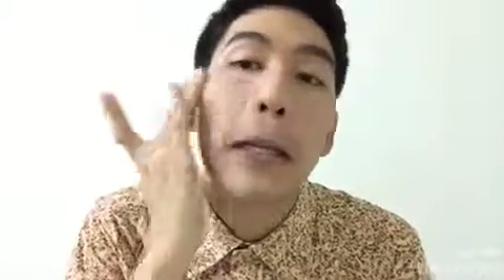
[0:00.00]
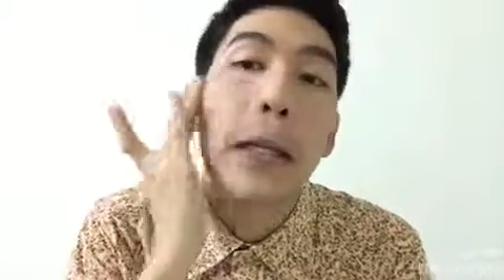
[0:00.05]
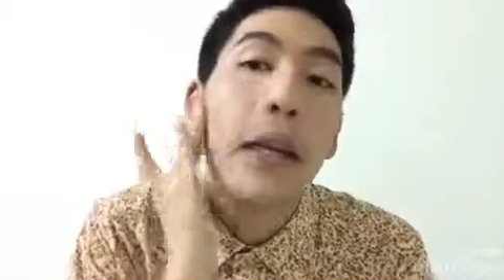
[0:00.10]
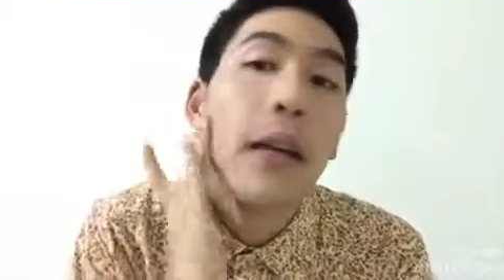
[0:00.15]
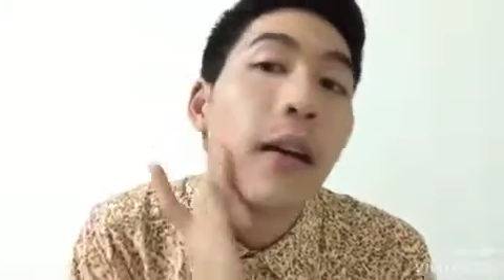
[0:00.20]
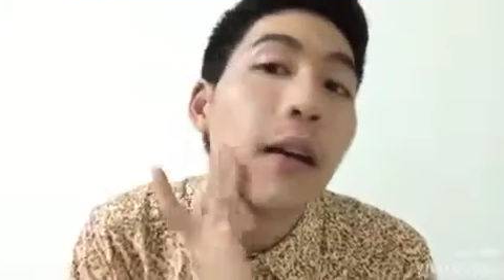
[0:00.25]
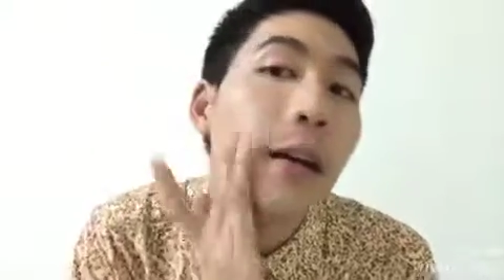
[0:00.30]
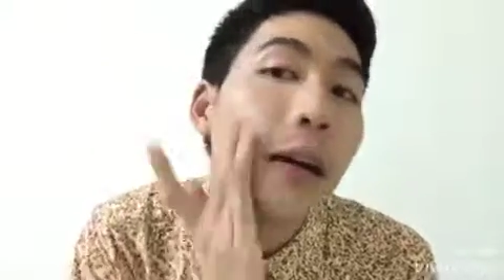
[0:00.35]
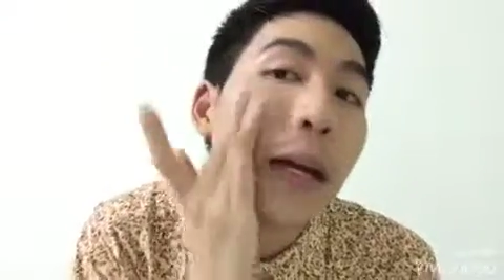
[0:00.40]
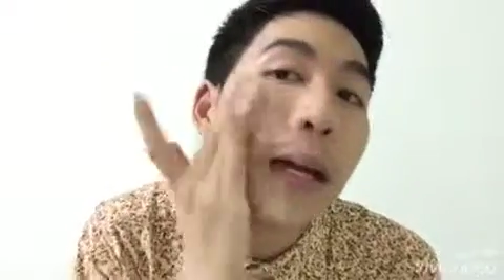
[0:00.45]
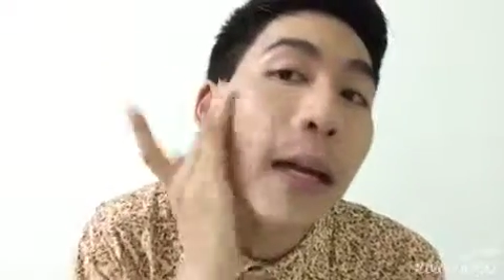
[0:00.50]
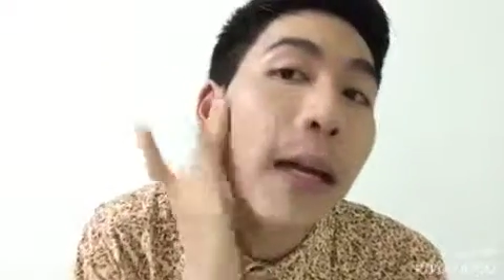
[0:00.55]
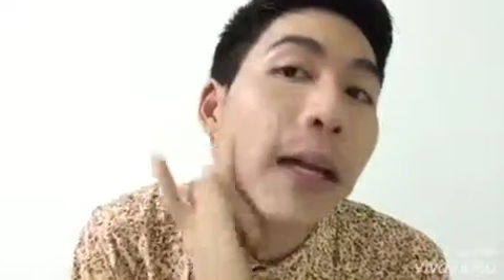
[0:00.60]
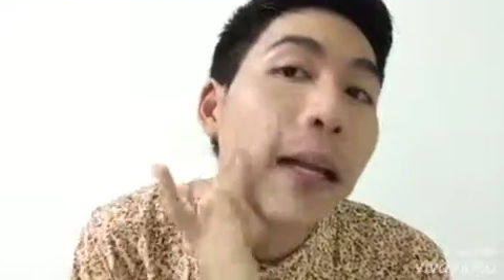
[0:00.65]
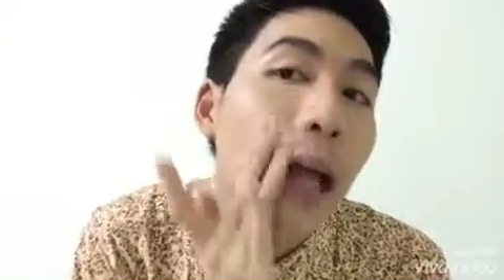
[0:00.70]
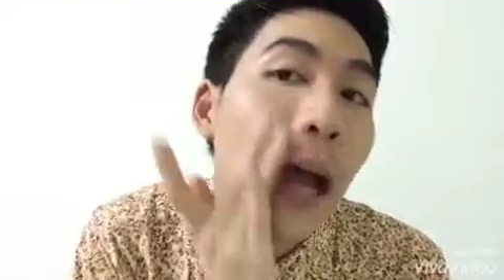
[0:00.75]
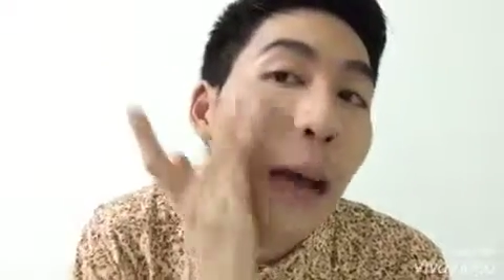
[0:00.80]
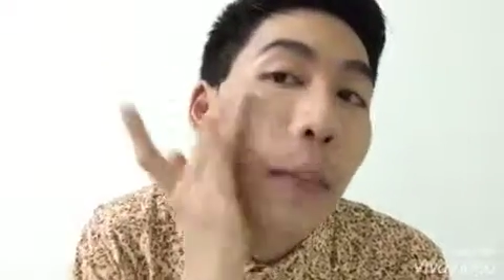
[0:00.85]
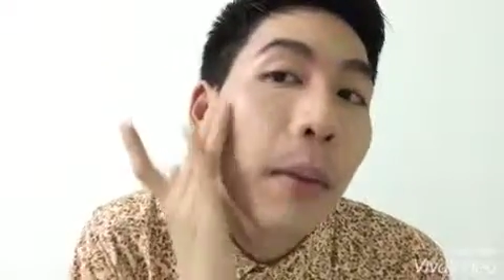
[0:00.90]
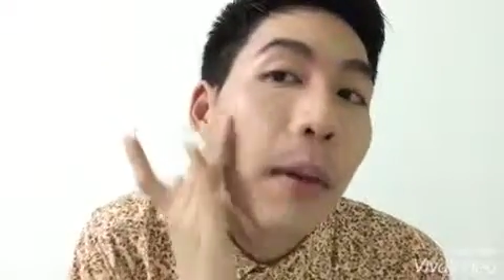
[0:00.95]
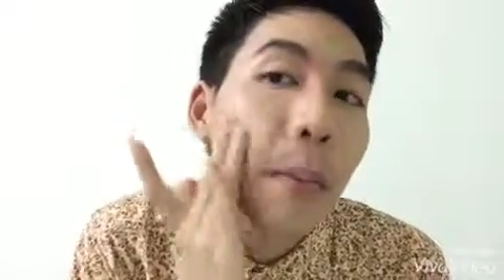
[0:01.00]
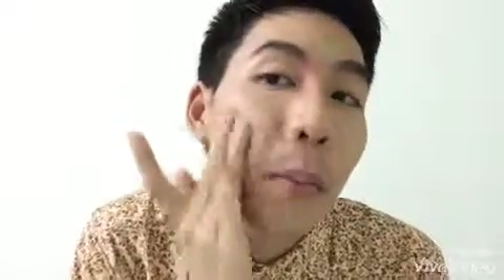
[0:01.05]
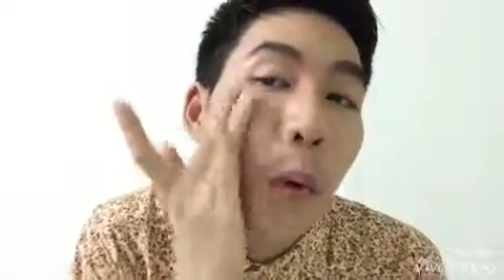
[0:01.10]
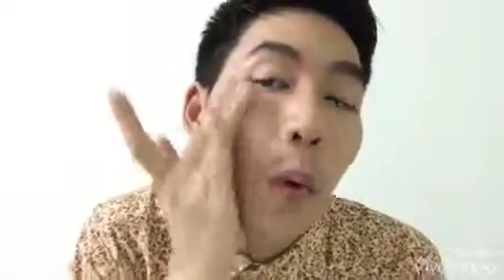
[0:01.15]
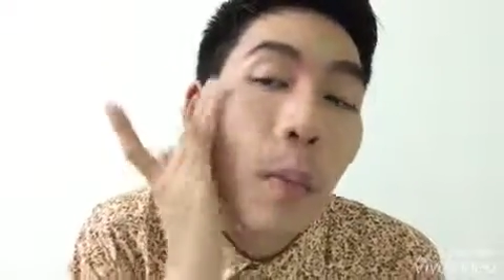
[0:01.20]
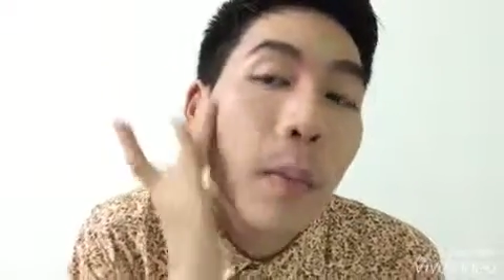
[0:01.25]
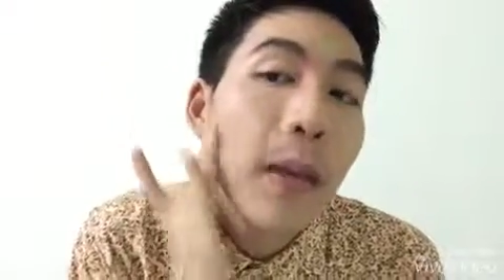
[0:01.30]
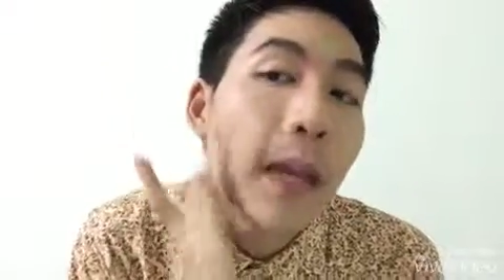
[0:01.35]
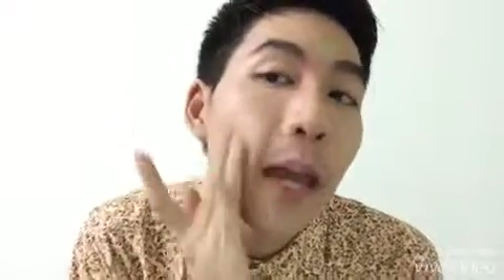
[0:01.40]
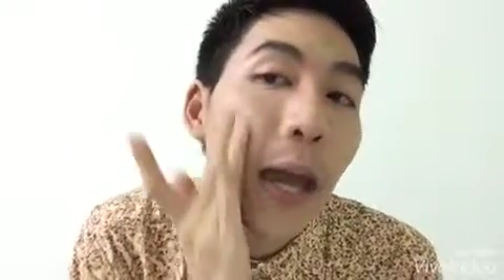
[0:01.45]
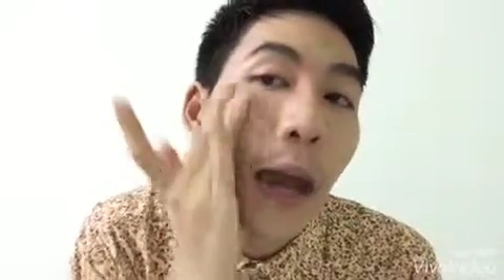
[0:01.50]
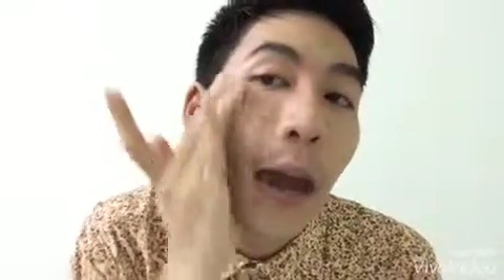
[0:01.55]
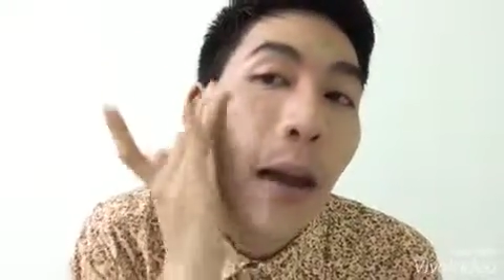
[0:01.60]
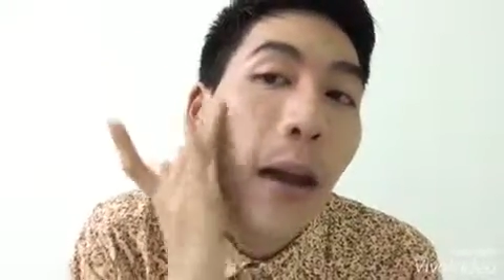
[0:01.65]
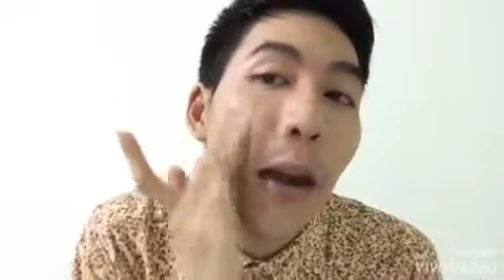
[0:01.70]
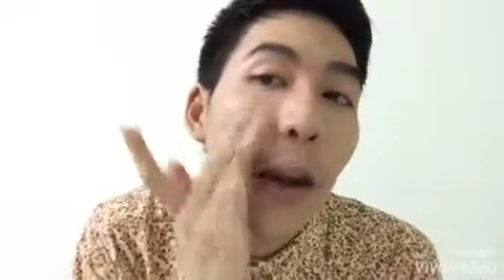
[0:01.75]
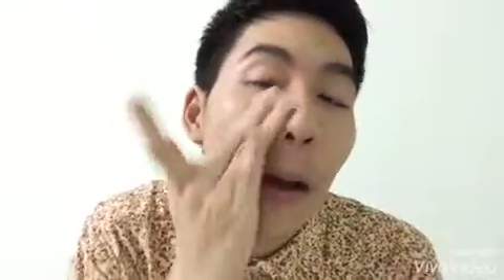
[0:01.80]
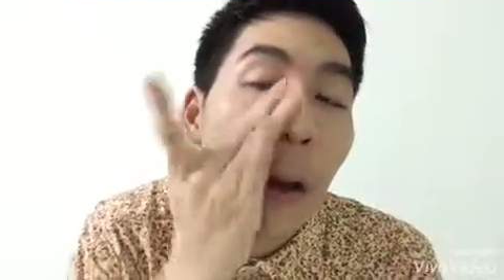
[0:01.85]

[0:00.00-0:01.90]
นี่เลยทาไปปุ๊บเนี่ย